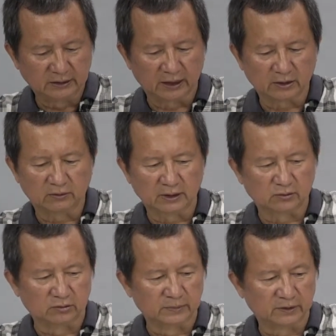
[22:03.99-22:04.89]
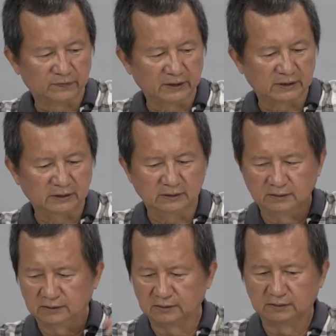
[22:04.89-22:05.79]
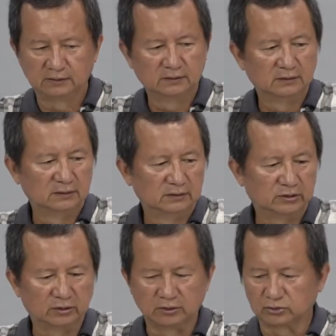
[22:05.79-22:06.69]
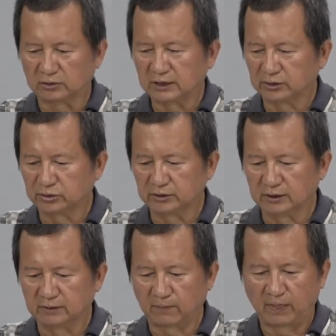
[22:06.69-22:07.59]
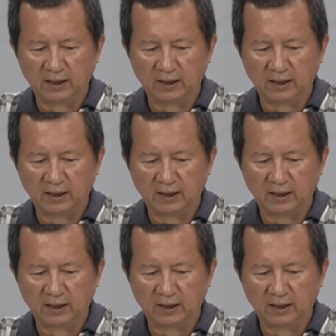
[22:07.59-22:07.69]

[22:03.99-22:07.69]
这样的话呢，我们的飞机就装上去了。